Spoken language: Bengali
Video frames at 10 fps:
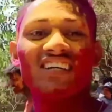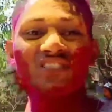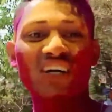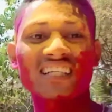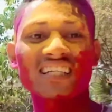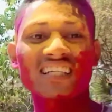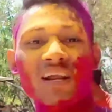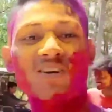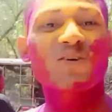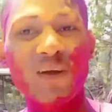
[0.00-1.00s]
তো কাজে আমরা
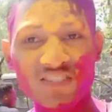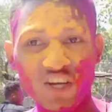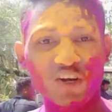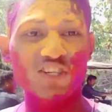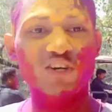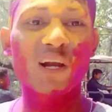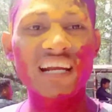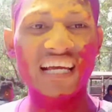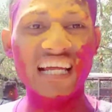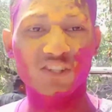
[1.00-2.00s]
খুব এনজয় করেছি হোলিটাকে
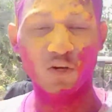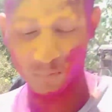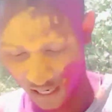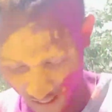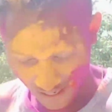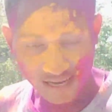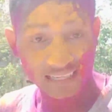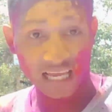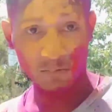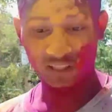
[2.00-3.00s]
আর তোমরা
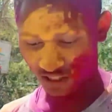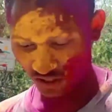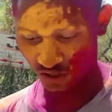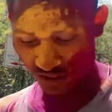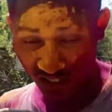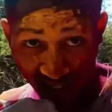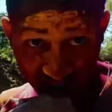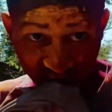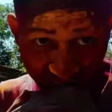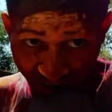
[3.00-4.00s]
কেমন এনজয় করছো সেটা
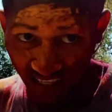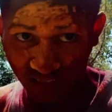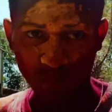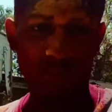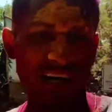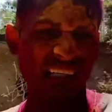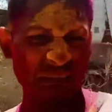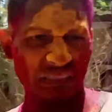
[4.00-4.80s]
গোটা